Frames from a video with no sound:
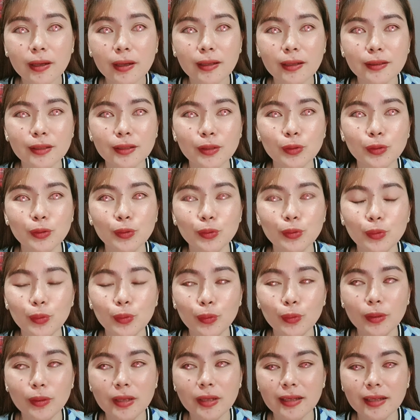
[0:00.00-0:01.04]
para kang
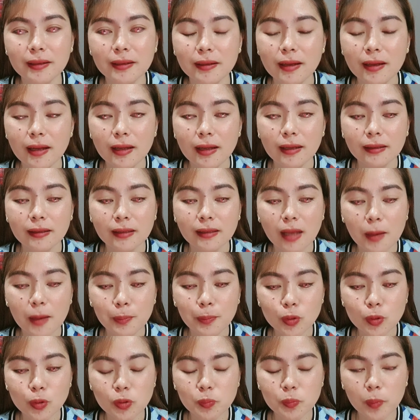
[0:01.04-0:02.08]
naduduling.
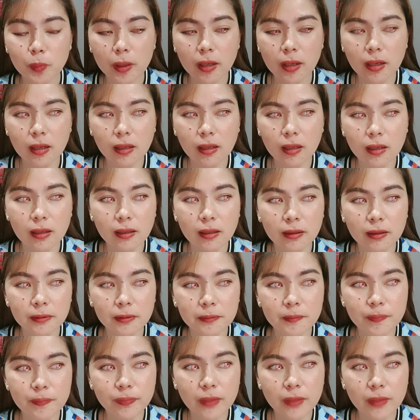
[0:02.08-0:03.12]
Tapos parang kang
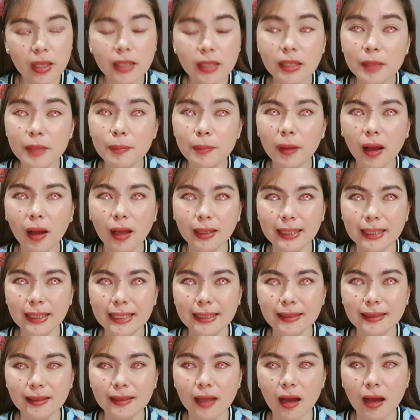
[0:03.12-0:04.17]
hindi
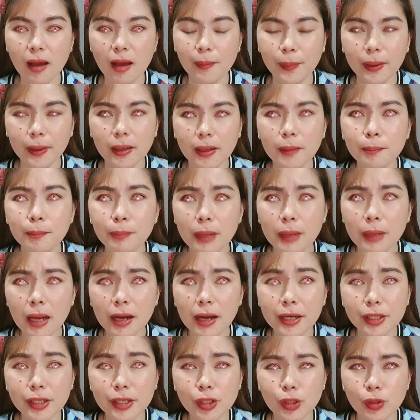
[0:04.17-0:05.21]
makakita, parang
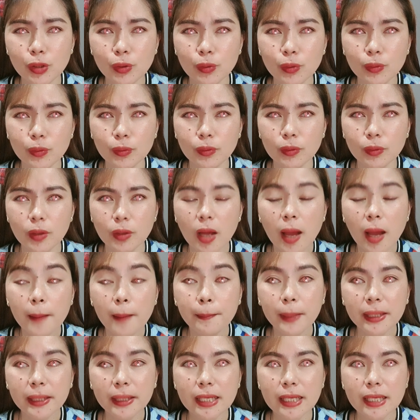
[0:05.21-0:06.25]
blurred yung
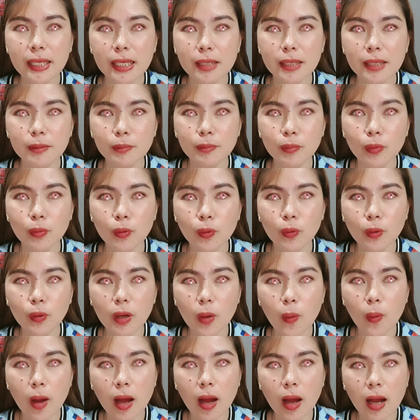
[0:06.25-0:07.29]
paningin mo.
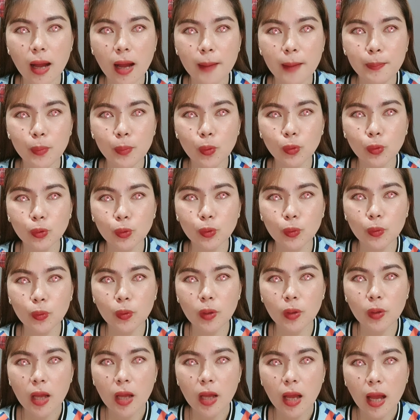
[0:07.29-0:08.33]
Gawa nga po nung
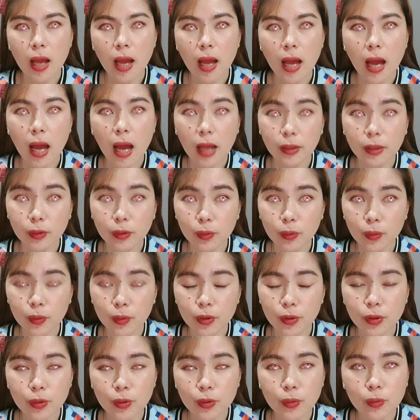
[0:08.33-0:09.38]

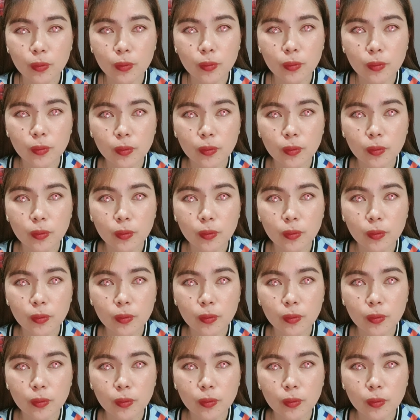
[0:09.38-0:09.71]
ano, yung